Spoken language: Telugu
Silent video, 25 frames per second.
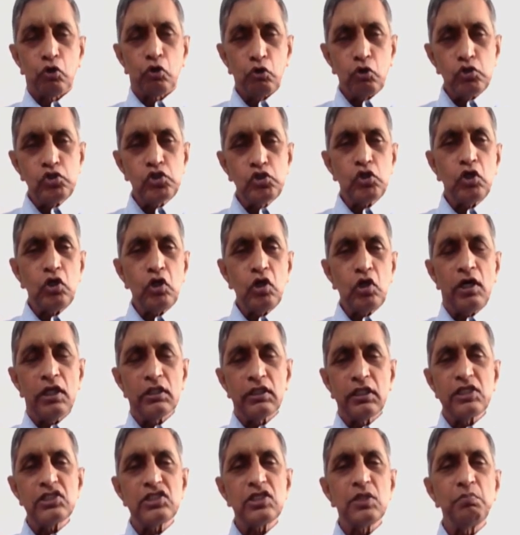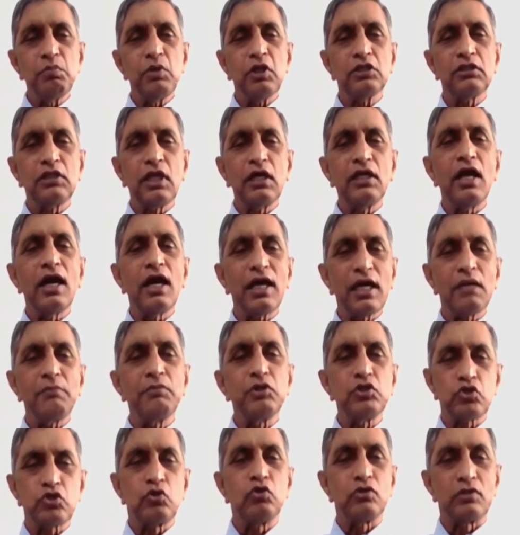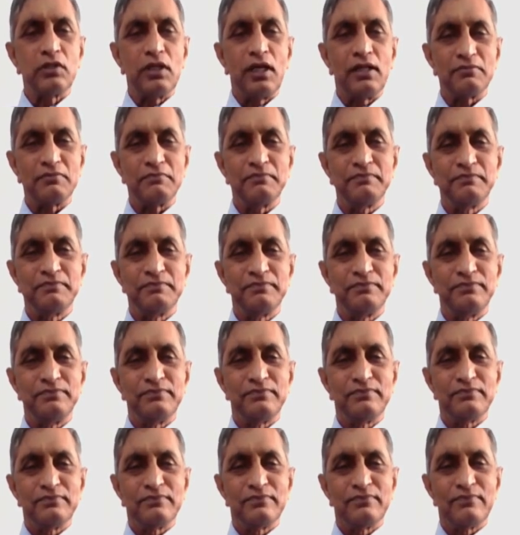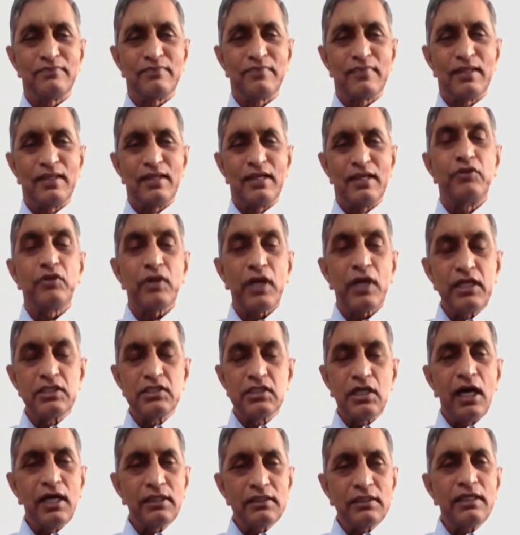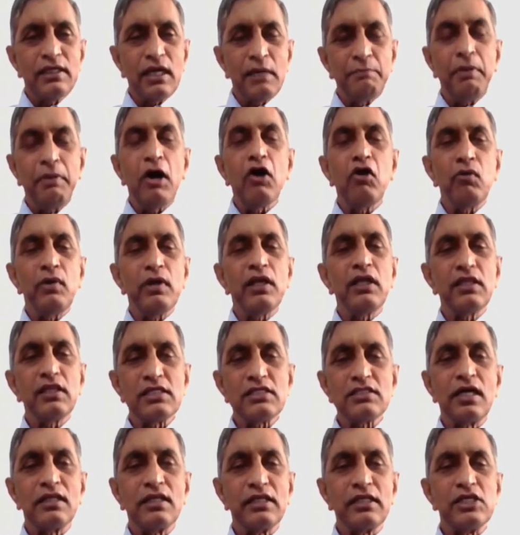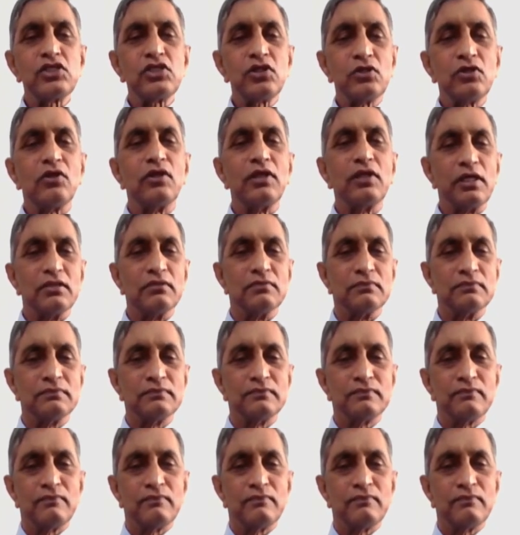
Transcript: రోజుల్లో ఆ దేశం మొత్తాన్ని ఆక్రమించుకుంటున్నారు ఎందుకని జాతీయ భావం అనేది అసలు ఆ దేశంలో లేదు